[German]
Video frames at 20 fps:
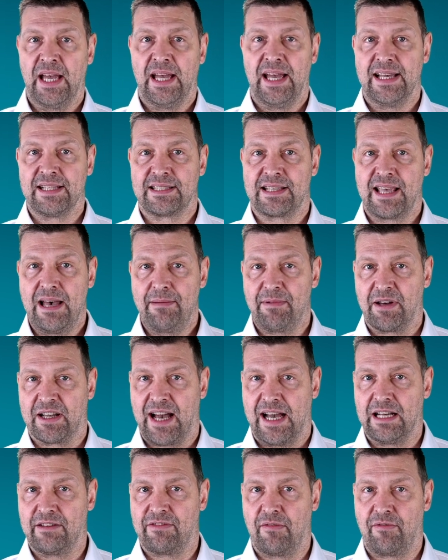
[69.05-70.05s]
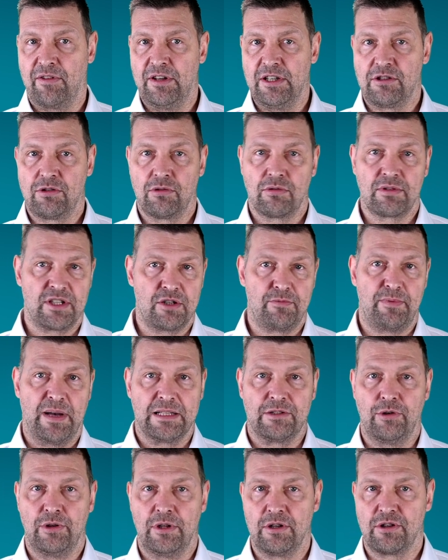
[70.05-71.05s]
Es gäbe keine Verpflichtung, sich
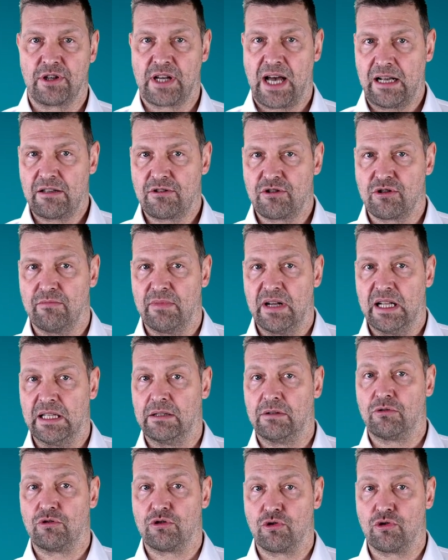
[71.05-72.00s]
persönlich krank zu melden,